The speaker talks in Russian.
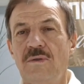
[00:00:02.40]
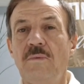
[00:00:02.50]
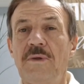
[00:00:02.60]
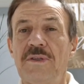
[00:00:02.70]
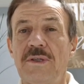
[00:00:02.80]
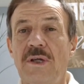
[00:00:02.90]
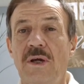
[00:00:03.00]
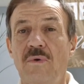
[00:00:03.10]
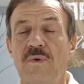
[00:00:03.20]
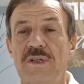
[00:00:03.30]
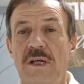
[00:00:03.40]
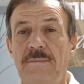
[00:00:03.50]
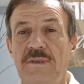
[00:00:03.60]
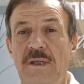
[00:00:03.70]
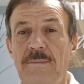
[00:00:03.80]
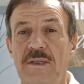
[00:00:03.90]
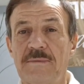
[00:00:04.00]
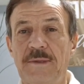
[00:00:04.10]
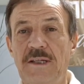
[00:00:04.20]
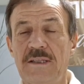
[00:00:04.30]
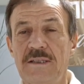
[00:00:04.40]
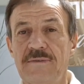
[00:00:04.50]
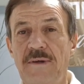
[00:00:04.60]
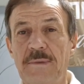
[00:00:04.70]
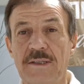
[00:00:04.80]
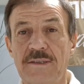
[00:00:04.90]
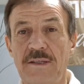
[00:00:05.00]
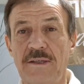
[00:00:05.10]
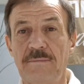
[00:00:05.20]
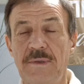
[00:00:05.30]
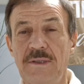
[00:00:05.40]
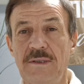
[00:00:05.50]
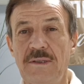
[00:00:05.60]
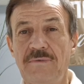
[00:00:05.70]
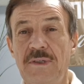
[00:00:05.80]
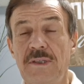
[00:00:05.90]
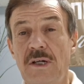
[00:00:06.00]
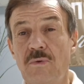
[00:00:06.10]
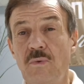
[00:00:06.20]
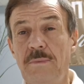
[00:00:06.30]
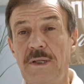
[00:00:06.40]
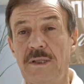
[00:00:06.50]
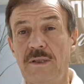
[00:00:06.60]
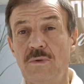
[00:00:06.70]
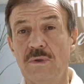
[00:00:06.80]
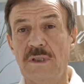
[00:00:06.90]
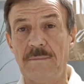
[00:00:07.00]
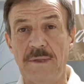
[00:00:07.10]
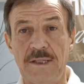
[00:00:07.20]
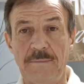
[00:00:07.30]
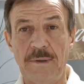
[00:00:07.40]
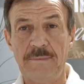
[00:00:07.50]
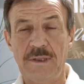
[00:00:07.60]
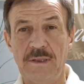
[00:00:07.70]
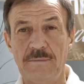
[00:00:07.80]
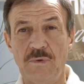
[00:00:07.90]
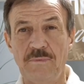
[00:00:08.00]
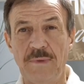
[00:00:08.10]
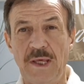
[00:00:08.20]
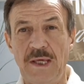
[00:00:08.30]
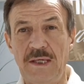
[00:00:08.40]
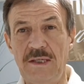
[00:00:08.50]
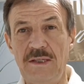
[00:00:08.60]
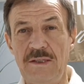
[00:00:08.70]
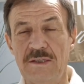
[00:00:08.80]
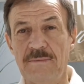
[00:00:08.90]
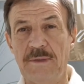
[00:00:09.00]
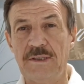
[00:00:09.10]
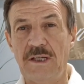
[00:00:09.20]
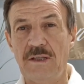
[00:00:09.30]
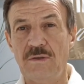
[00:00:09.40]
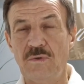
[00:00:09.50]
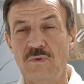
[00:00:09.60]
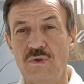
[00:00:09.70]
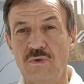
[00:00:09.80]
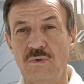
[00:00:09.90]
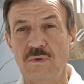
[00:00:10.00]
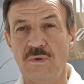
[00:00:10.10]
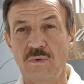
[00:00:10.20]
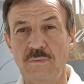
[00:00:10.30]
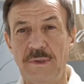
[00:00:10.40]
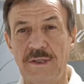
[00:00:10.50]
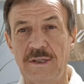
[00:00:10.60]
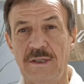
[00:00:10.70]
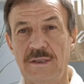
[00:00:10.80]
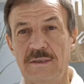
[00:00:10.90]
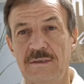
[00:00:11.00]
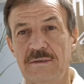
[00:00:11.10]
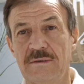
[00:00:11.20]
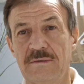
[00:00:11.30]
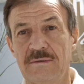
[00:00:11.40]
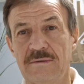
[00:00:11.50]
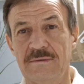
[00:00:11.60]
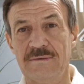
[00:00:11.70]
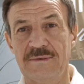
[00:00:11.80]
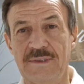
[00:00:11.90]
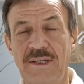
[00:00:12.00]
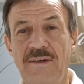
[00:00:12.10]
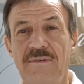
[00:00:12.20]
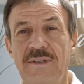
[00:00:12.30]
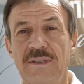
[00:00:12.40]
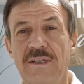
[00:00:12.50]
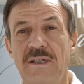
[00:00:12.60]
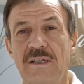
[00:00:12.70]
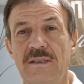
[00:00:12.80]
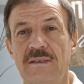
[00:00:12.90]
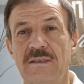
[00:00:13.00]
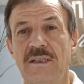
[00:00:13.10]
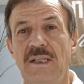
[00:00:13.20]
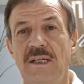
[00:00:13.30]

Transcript: Добрый день, уважаемые дамы и господа, с вами Константин Белый, и вы на рубрике «Доктор Баня по белому». И несмотря на то, что рубрика э, заявлена как э,